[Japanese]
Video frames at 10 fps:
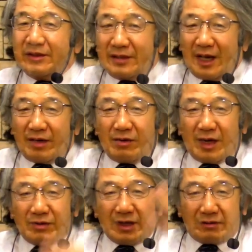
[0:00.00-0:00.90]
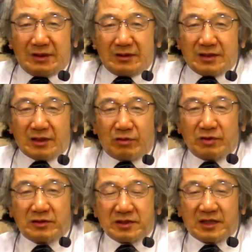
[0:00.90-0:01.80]
あのあの役人たちはこの
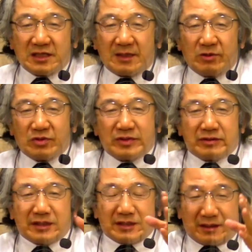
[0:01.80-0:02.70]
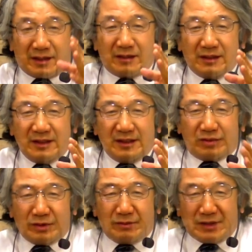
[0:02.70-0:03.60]
人たちがイエス様を十字架をつけちゃった
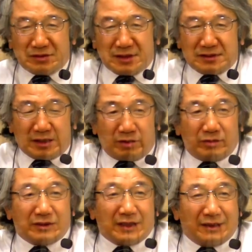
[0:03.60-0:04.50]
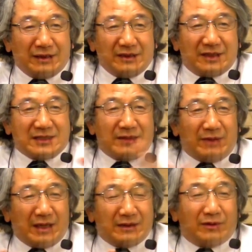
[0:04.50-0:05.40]
とんでもない人たちだと思ってたイエス
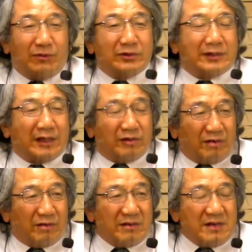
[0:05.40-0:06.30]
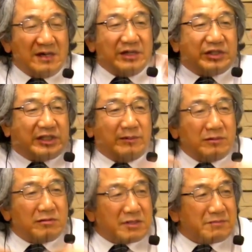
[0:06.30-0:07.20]
様って思ってたけど自
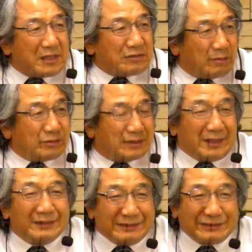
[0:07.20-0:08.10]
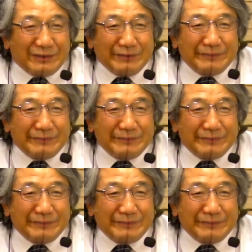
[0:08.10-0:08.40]
分の罪だとは思ってないんですよ